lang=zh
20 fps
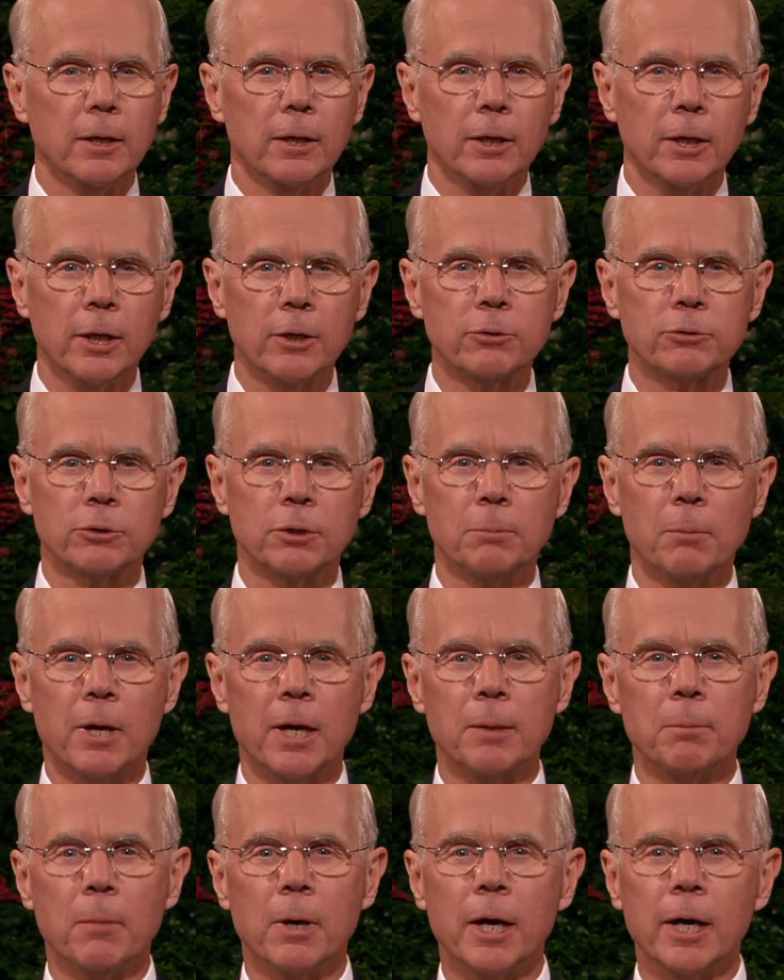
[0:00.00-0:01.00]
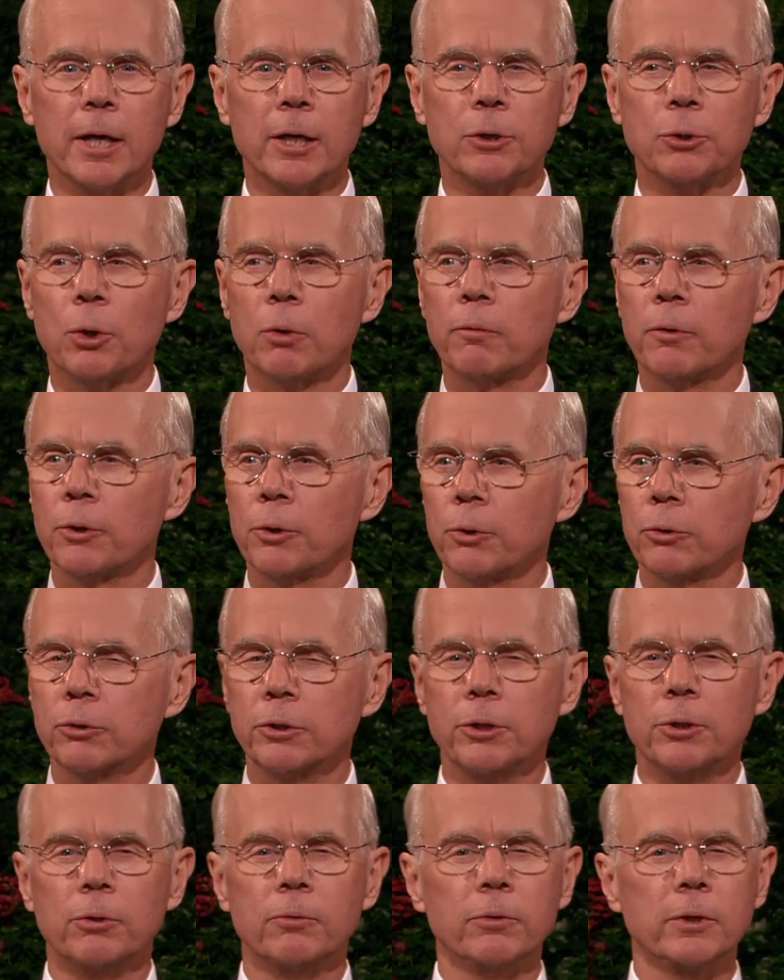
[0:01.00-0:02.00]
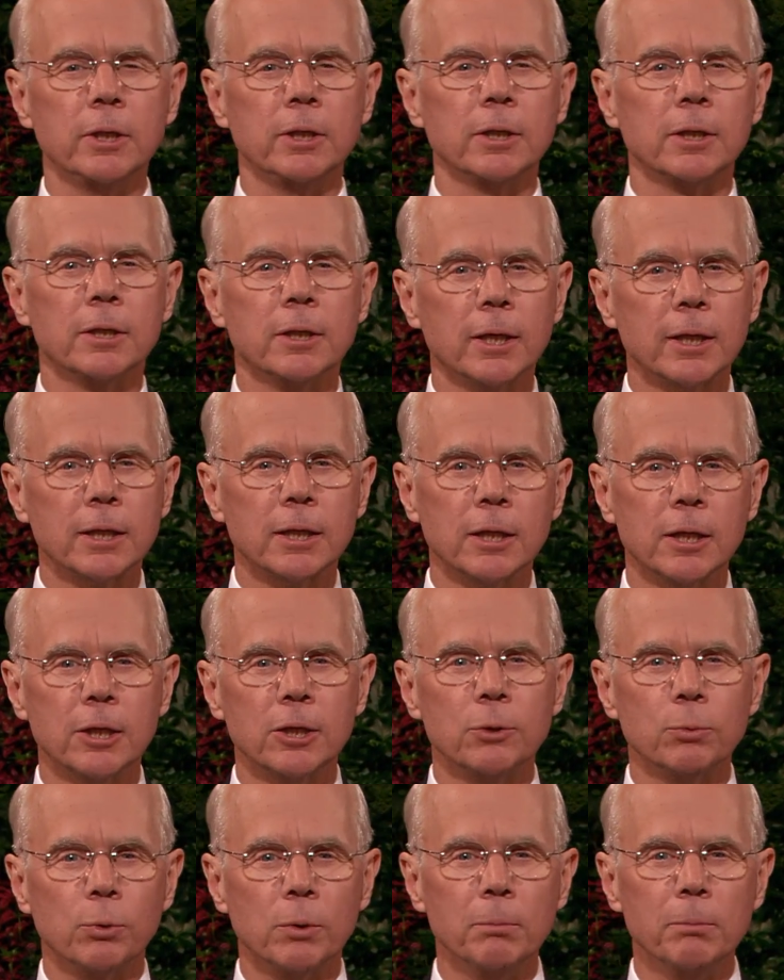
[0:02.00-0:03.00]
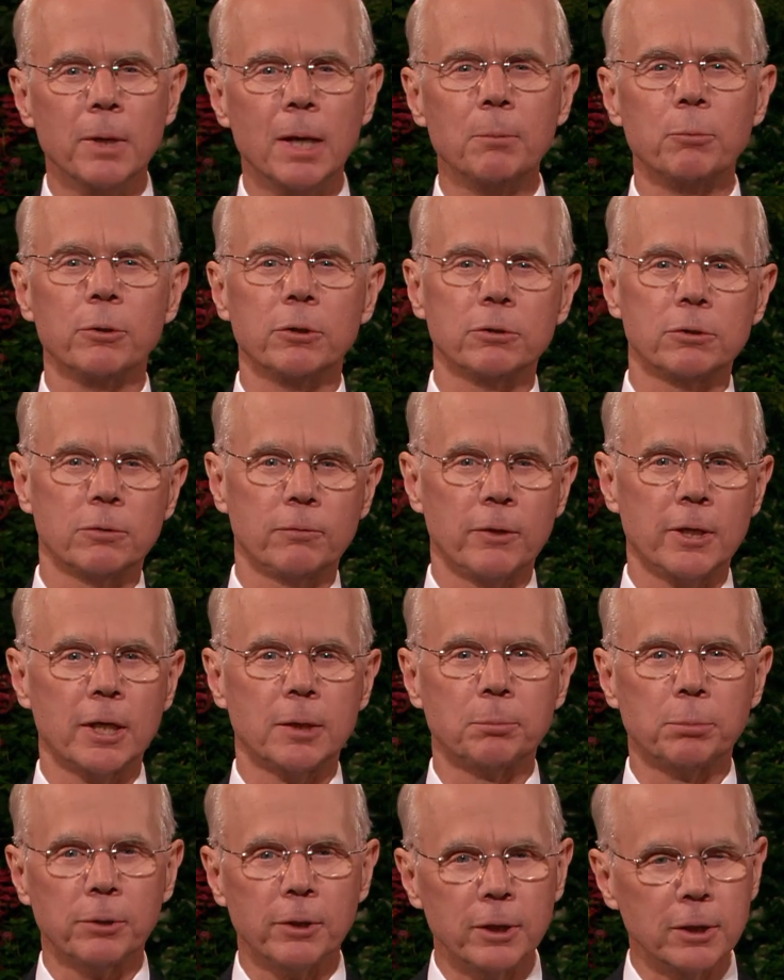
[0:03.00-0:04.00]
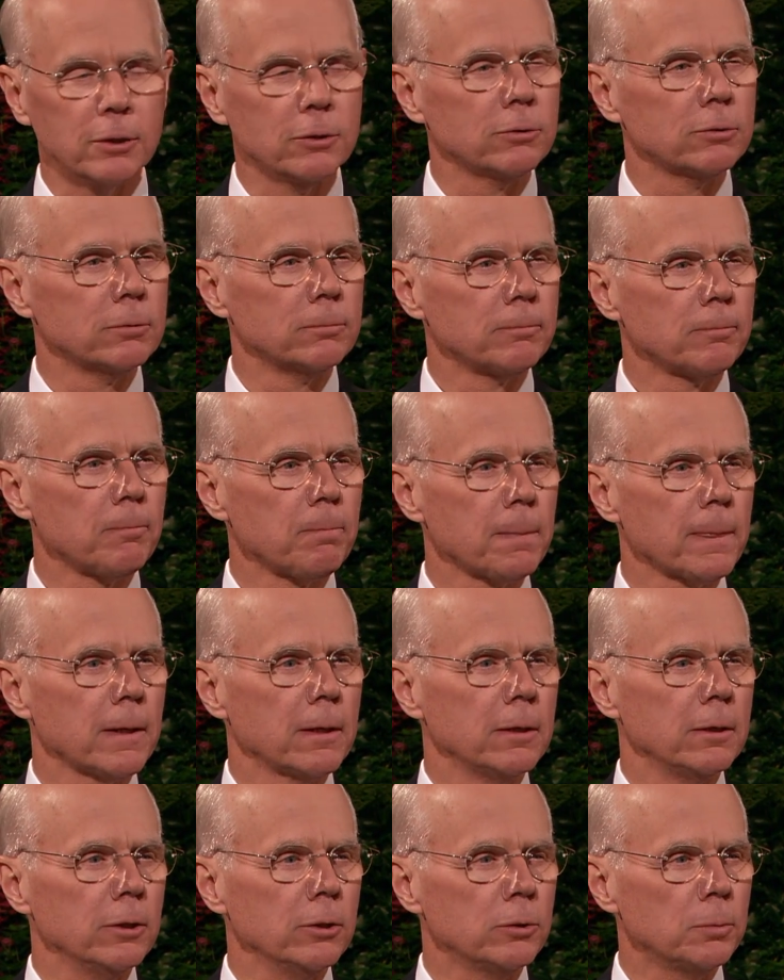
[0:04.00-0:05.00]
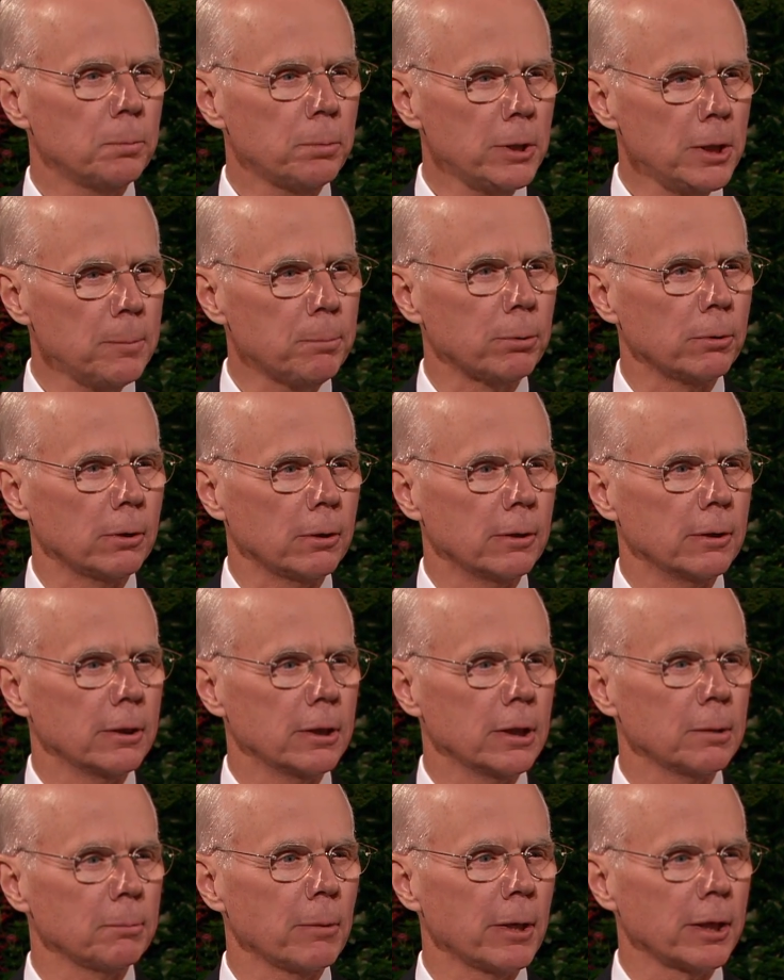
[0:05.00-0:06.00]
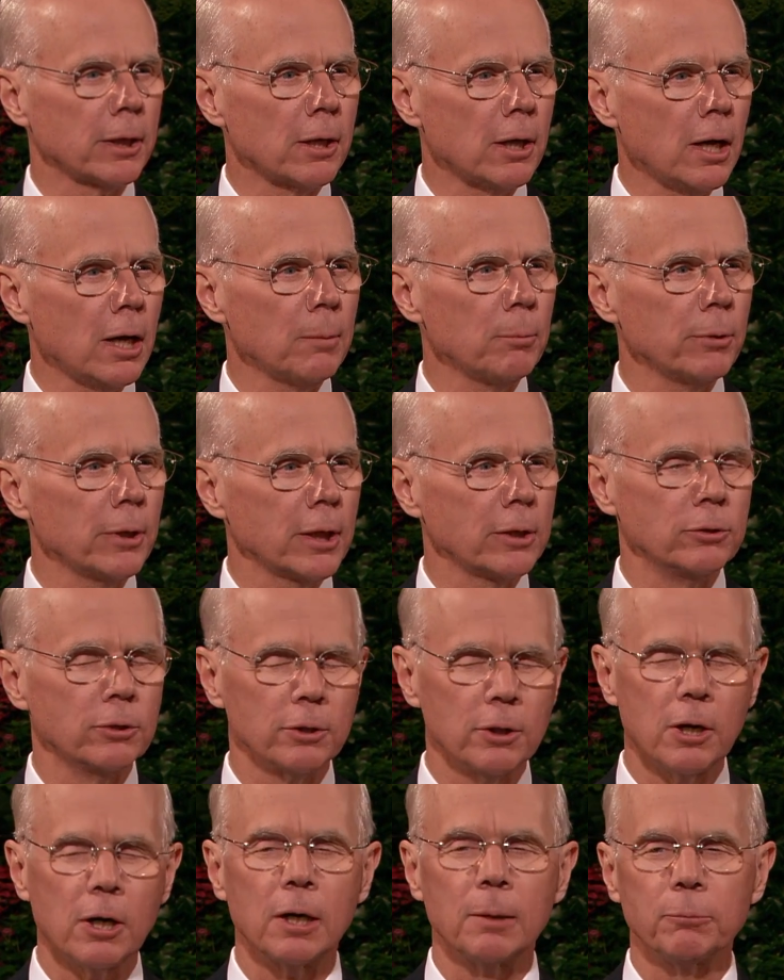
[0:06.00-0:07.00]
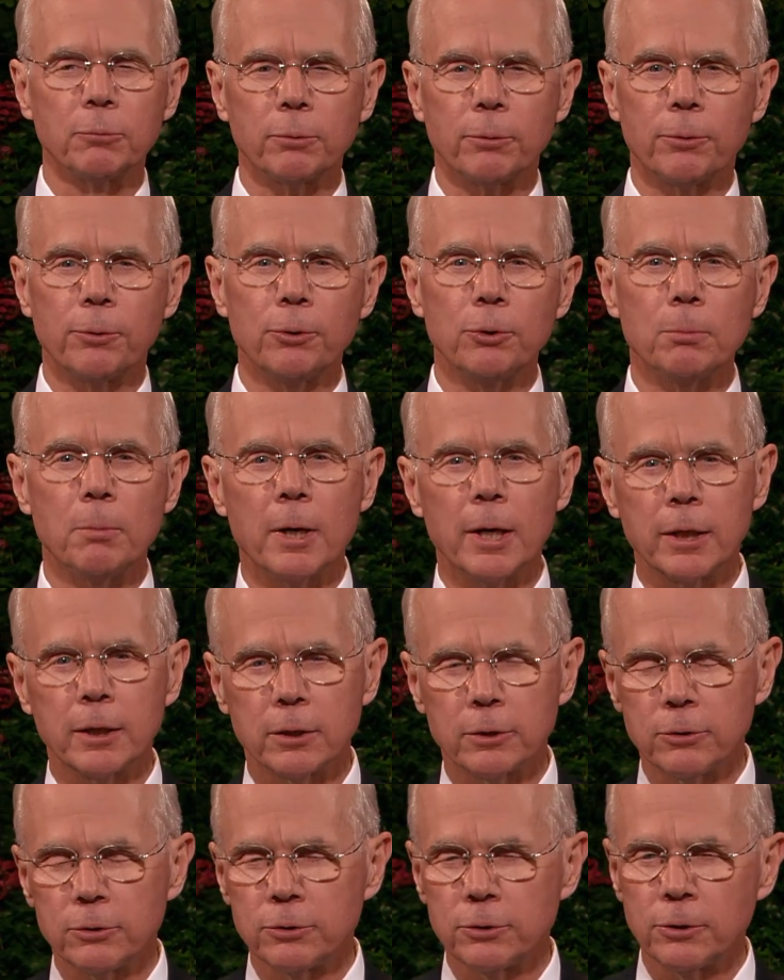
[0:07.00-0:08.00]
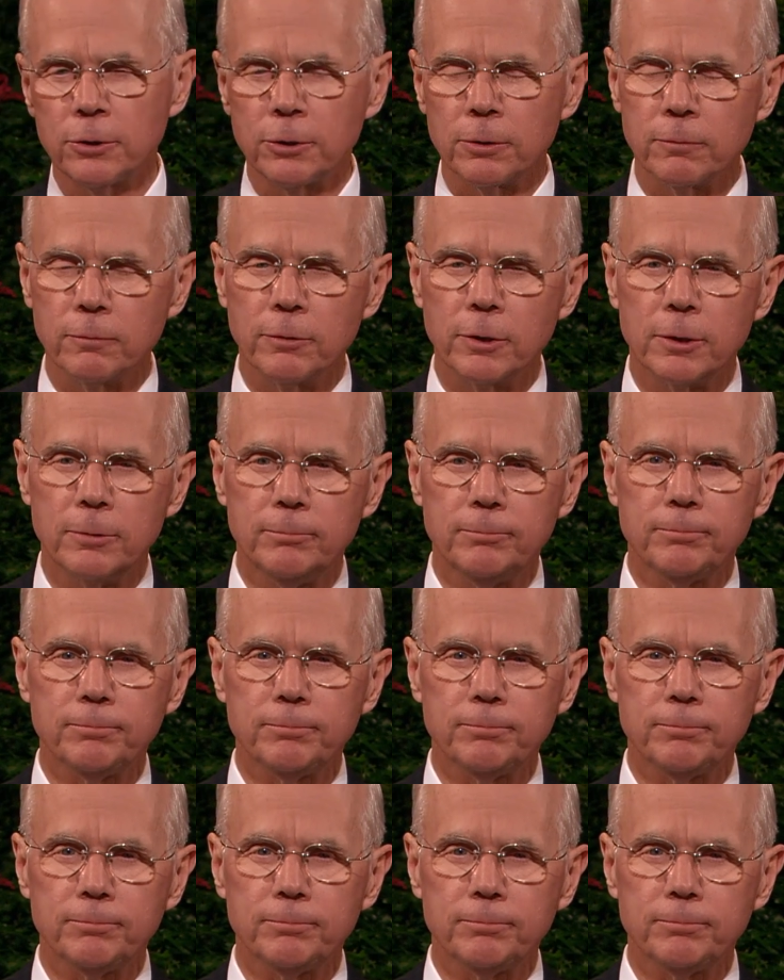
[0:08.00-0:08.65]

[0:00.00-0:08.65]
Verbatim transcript: 几十年来，我的脑海中深深的刻画着对那片土地的记忆，人民同跑，我记忆深刻。